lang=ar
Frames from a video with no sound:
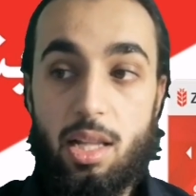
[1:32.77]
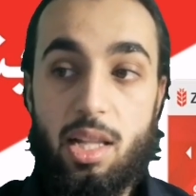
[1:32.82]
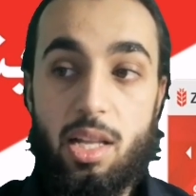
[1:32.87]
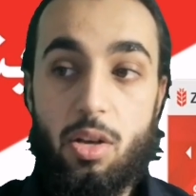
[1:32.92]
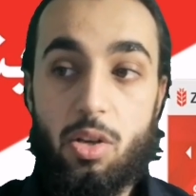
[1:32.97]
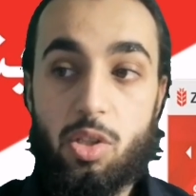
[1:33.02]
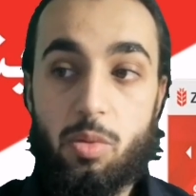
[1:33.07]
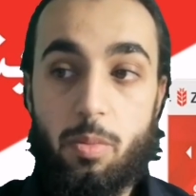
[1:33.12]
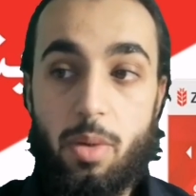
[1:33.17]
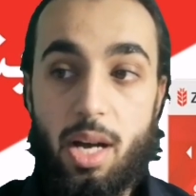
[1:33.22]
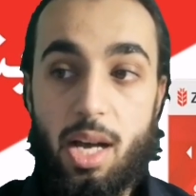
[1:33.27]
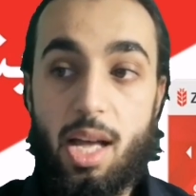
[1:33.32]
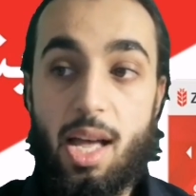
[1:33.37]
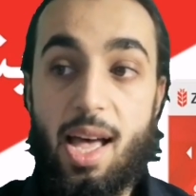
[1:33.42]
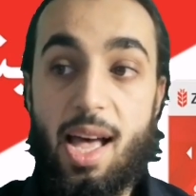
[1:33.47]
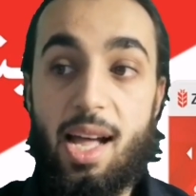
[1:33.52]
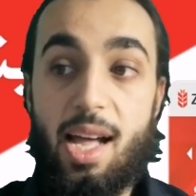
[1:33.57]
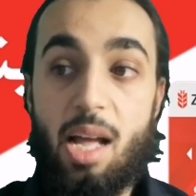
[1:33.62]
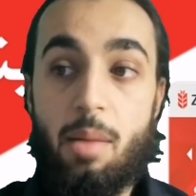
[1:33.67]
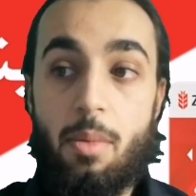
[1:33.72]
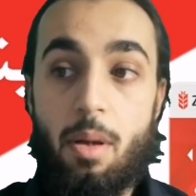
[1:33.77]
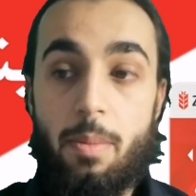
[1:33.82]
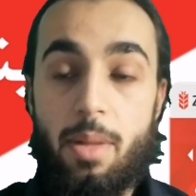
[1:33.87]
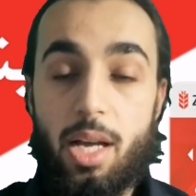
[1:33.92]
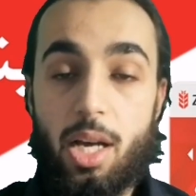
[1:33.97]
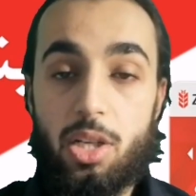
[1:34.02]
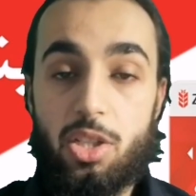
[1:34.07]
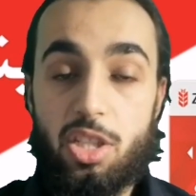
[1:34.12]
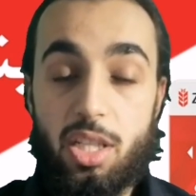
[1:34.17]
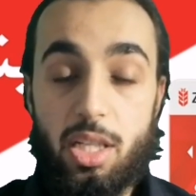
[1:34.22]
ليصبح
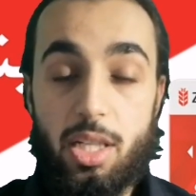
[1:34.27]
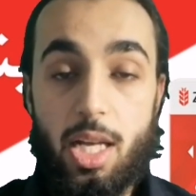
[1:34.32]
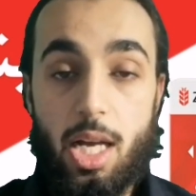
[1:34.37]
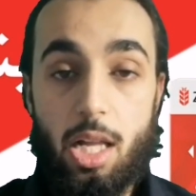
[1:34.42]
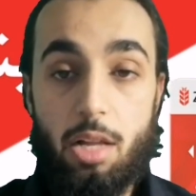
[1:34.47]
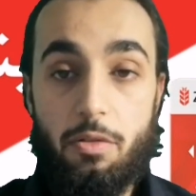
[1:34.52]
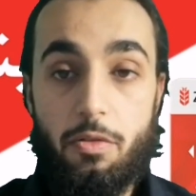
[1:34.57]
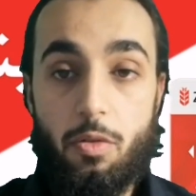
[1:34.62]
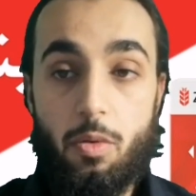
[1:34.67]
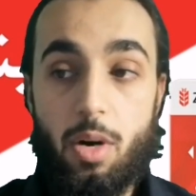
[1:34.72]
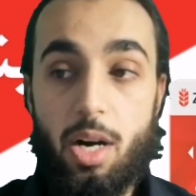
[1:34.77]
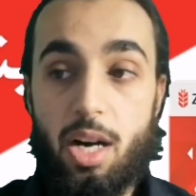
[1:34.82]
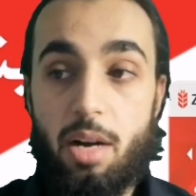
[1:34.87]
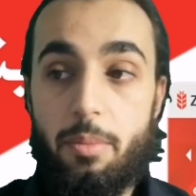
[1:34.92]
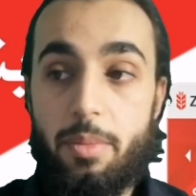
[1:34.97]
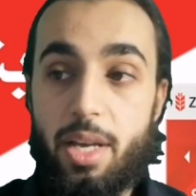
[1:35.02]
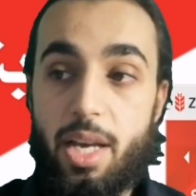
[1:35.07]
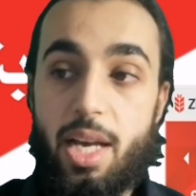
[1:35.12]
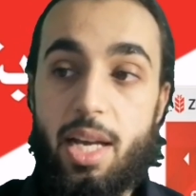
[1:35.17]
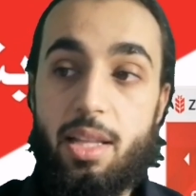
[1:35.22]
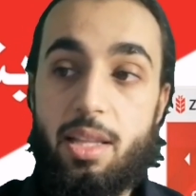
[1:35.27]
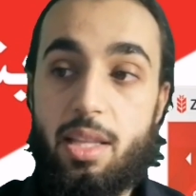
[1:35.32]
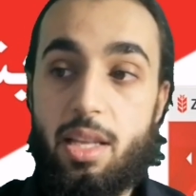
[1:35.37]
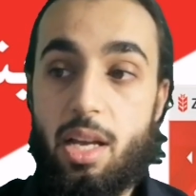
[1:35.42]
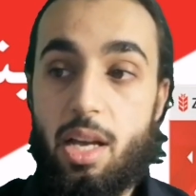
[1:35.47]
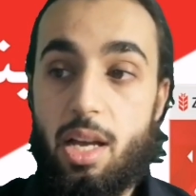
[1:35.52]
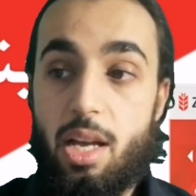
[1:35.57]
المبلغ الجديد 1100